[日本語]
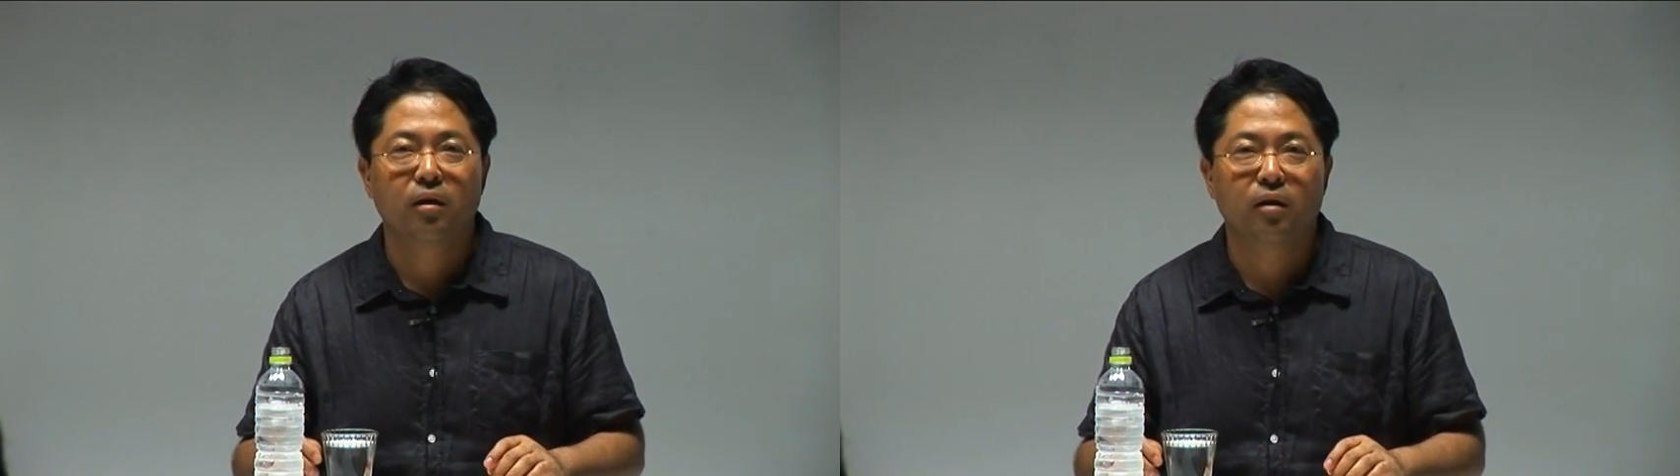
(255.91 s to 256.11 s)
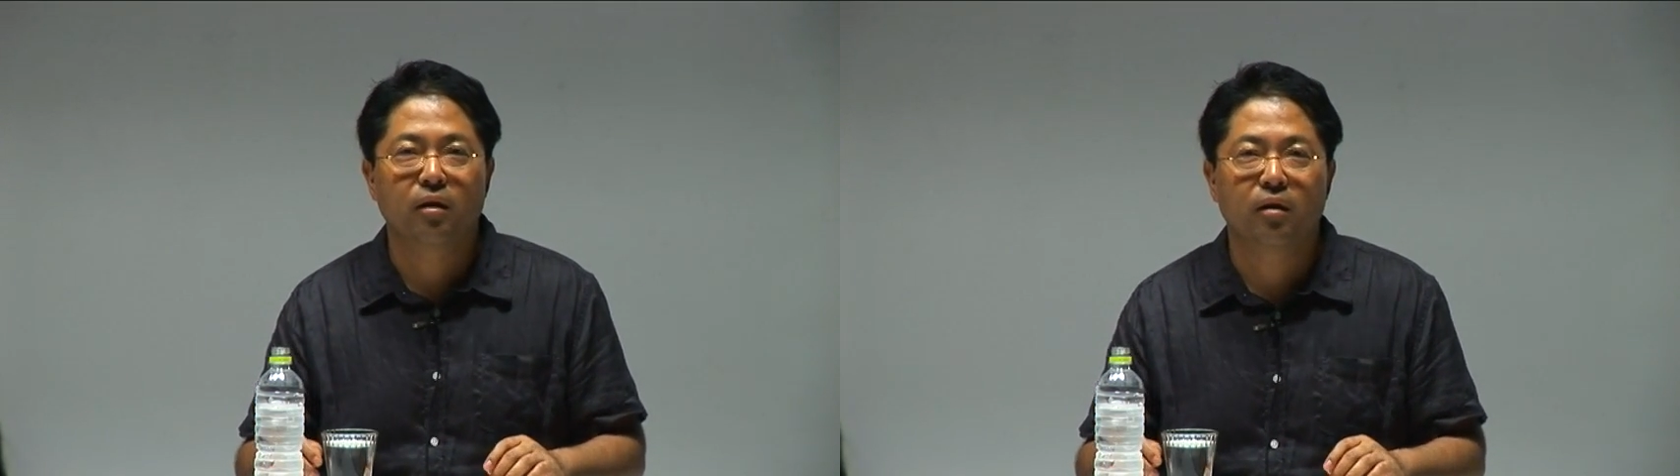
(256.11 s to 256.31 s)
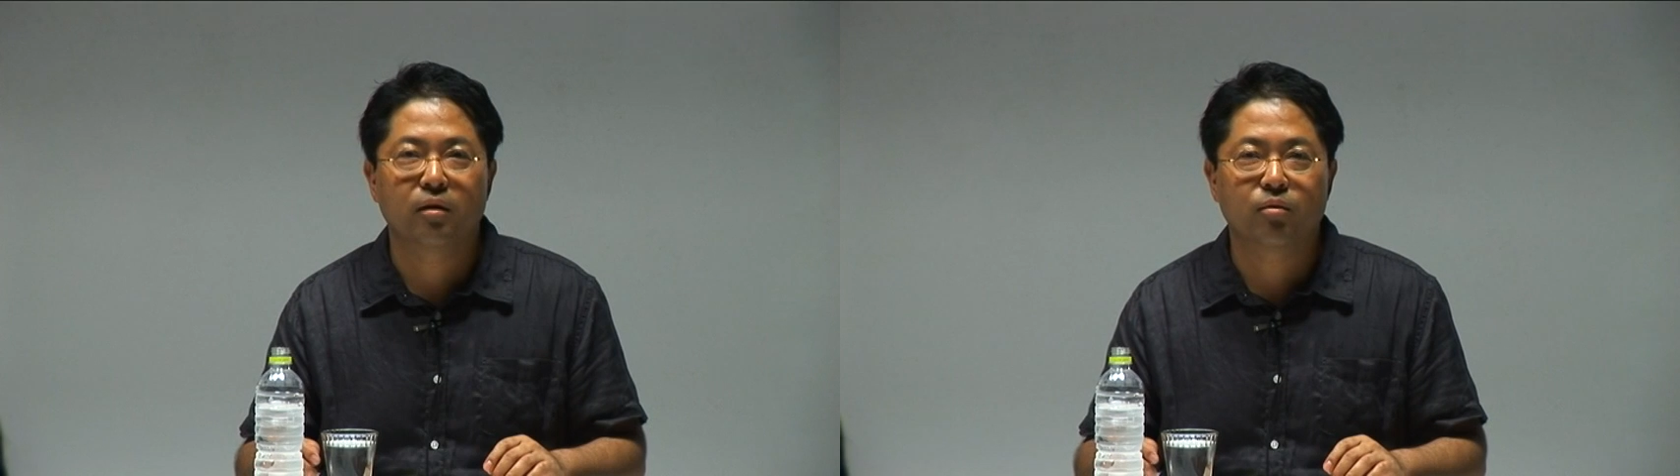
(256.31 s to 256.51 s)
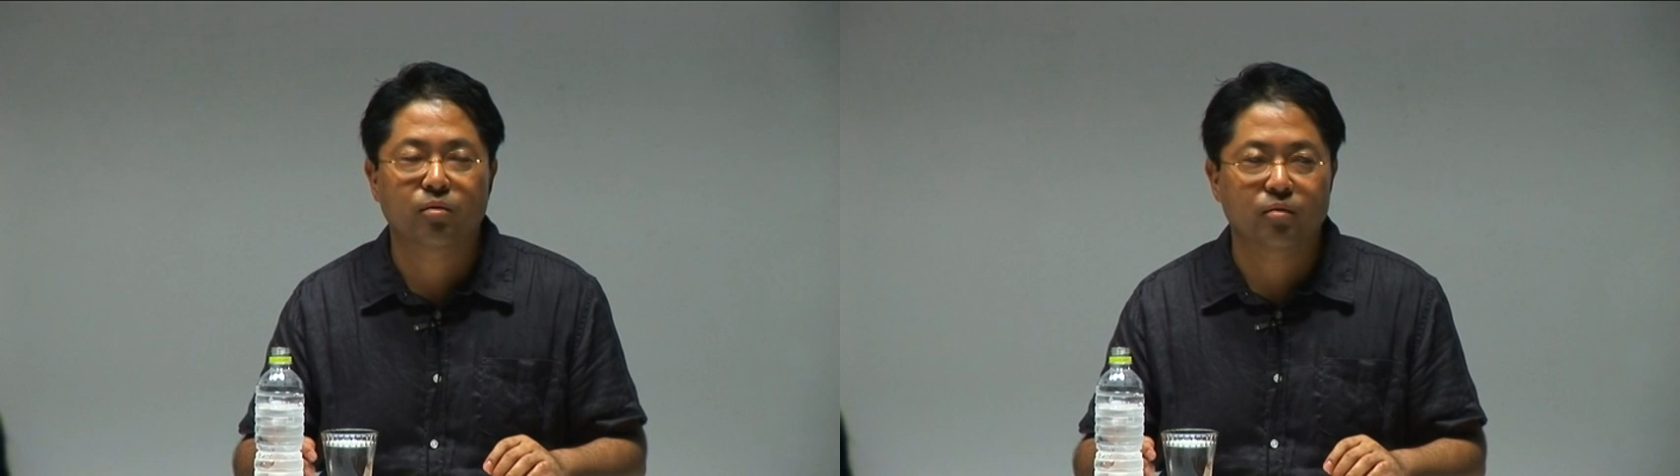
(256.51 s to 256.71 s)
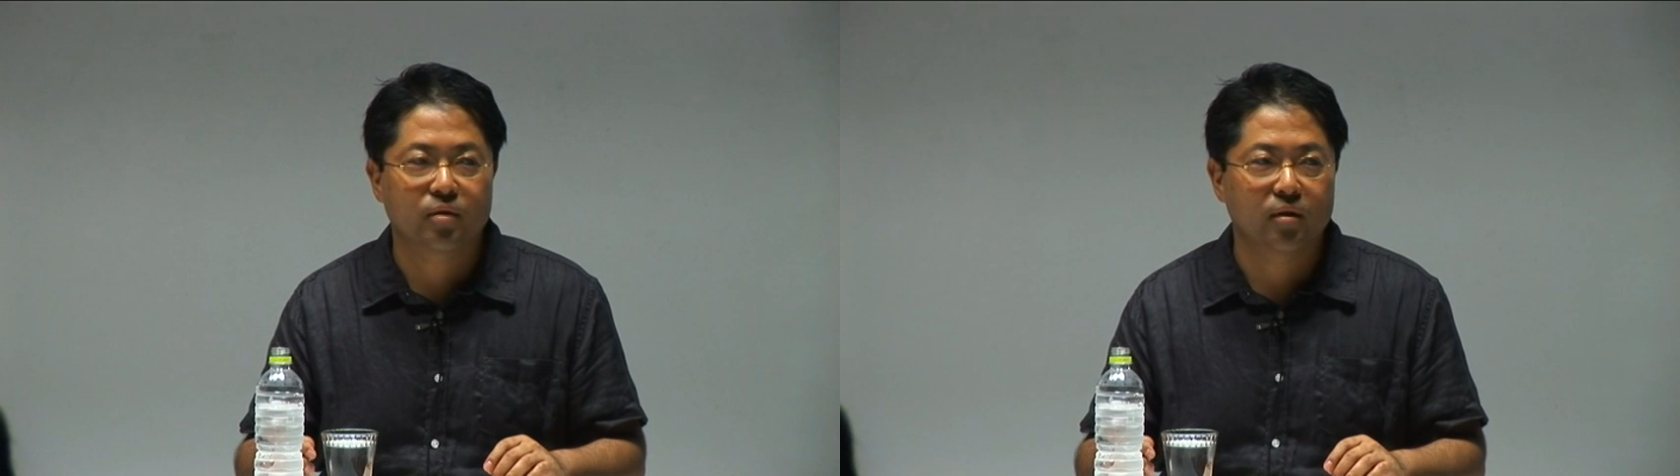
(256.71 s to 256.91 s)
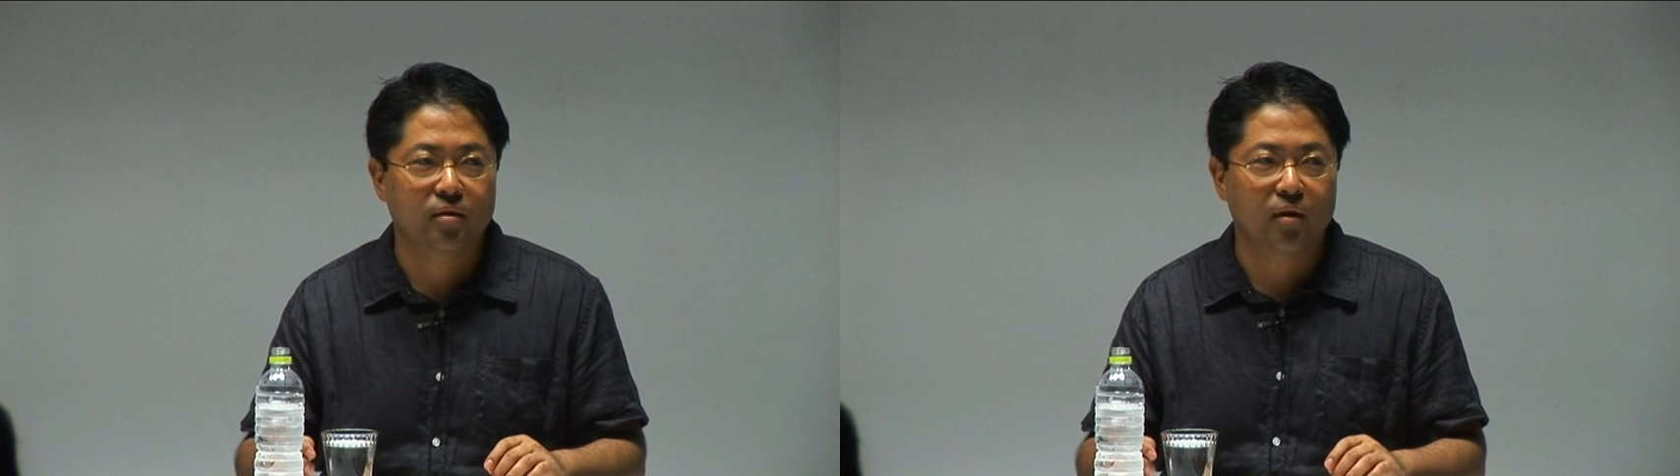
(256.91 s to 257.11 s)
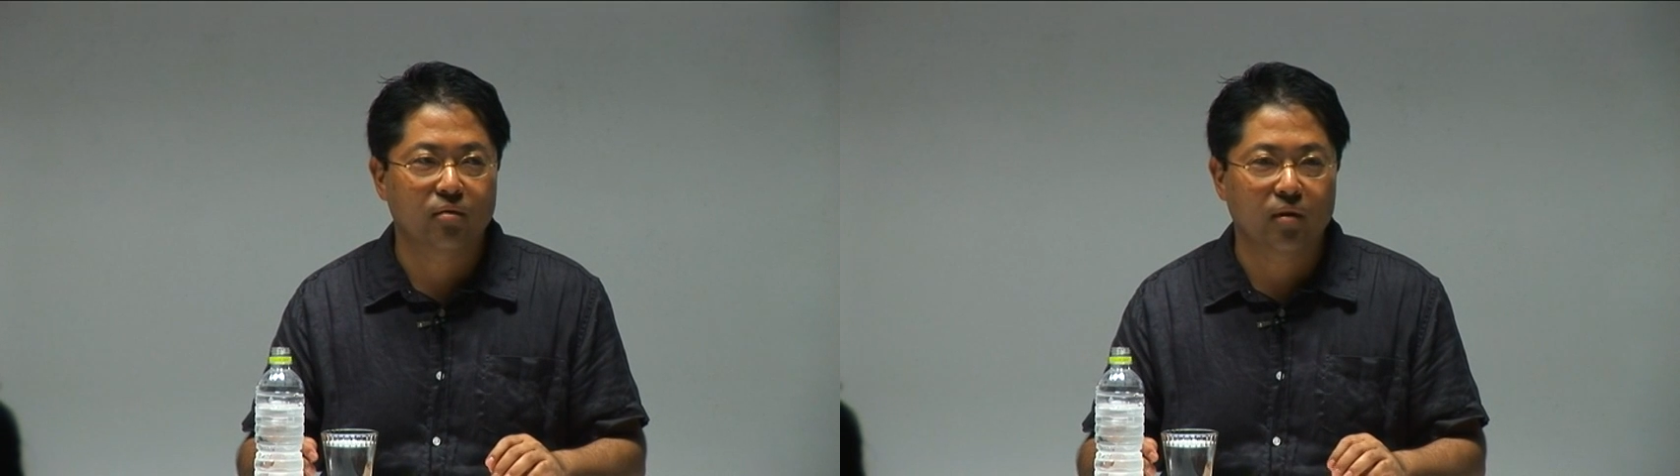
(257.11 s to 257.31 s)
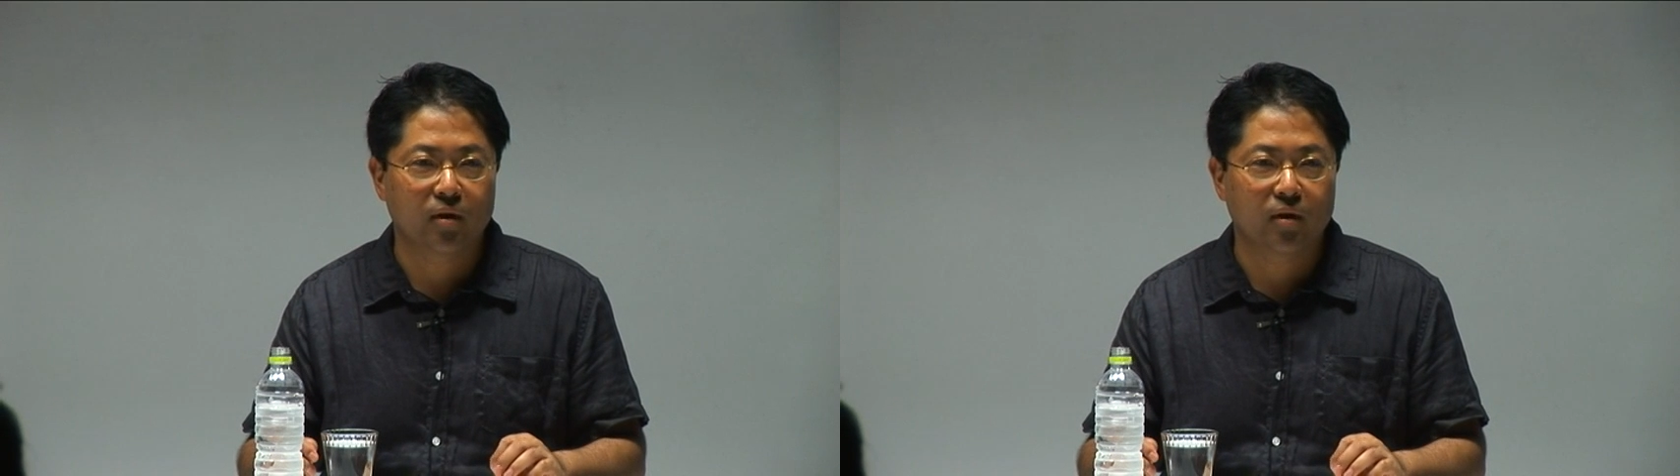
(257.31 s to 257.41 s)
えー、ノートン先生っていうの